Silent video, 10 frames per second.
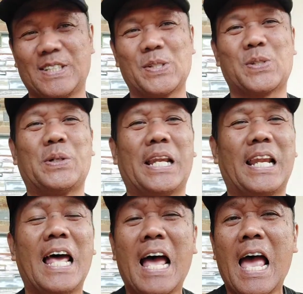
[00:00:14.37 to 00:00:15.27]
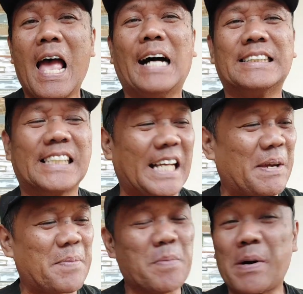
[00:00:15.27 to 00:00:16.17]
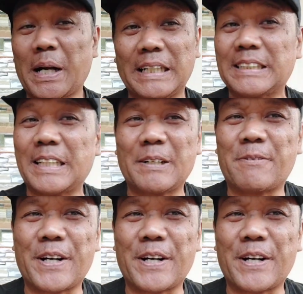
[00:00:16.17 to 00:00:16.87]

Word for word: usual ang dami pang magagandang